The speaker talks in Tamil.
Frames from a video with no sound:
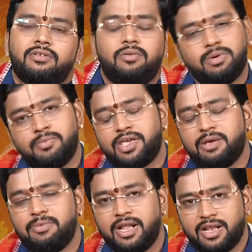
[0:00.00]
ரொம்ப
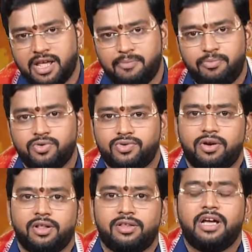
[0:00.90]
முக்கியமானது நான் எப்பவும்
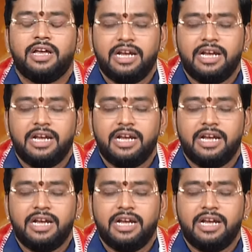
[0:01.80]
சொல்கிறது தான்